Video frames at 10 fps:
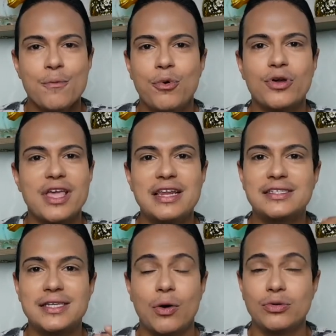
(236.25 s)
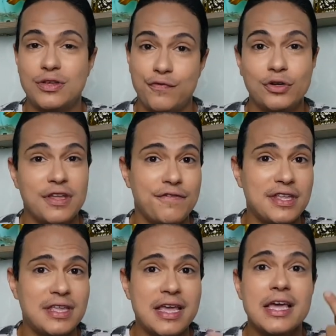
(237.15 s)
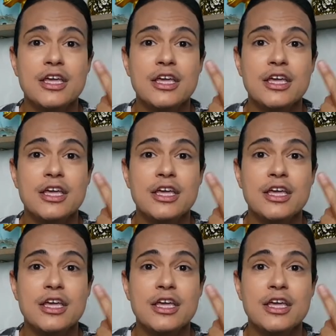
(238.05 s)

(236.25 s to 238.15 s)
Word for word: Porque eles são, se for DVD,